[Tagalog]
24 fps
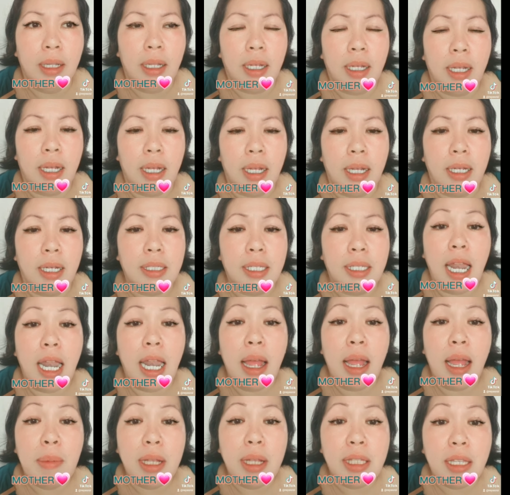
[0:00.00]
Uh,
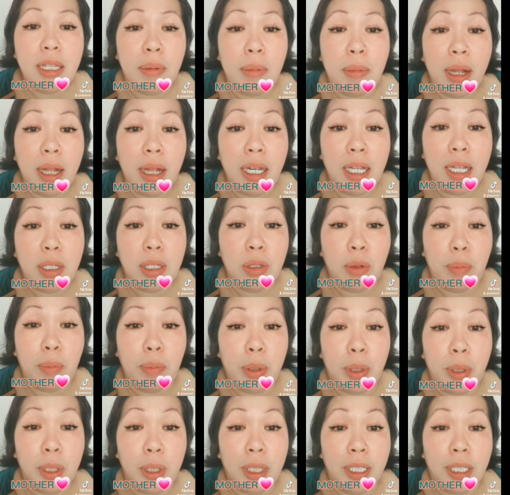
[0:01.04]
salamat sa mga
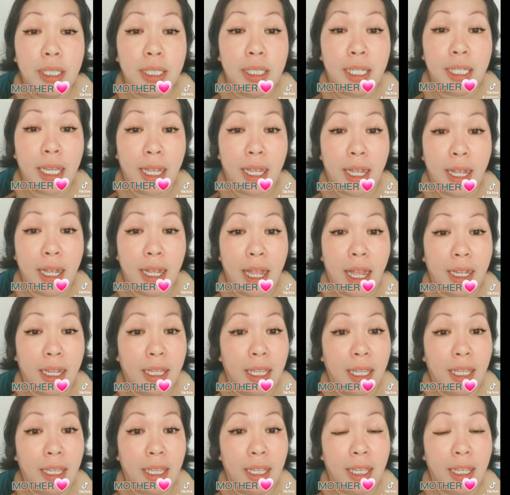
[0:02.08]
nag-support sa
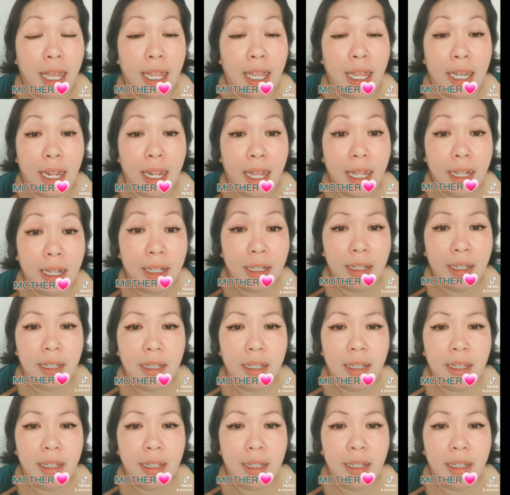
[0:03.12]
aking anak.